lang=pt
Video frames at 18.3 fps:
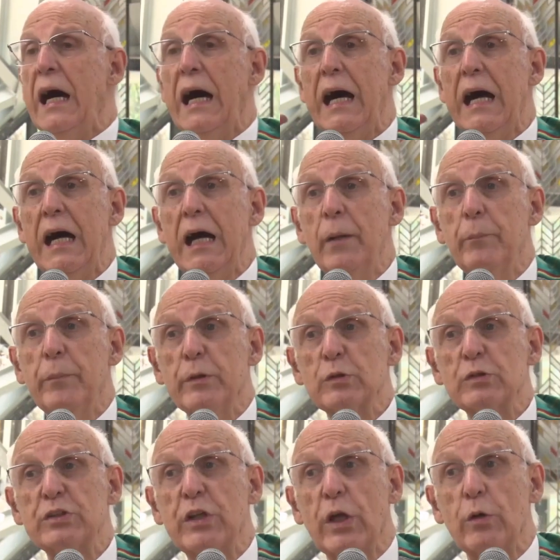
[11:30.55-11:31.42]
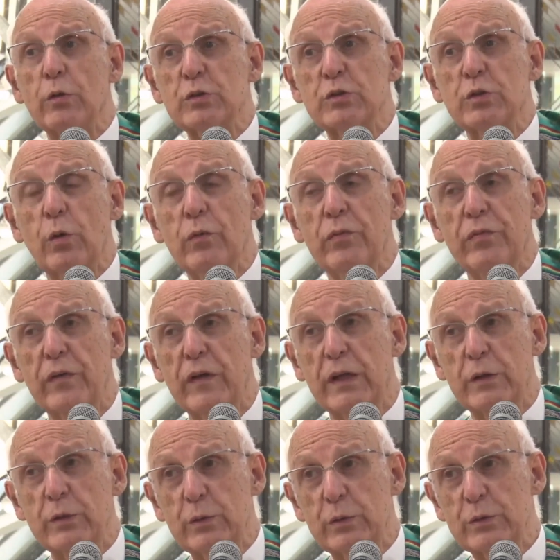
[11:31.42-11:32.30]
Abre os teus
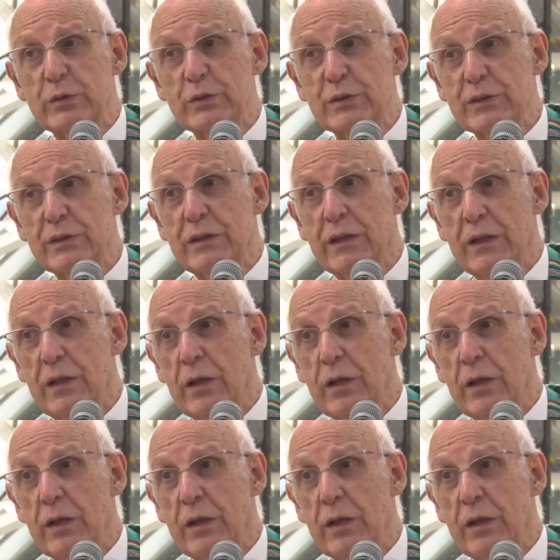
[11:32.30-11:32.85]
ouvidos.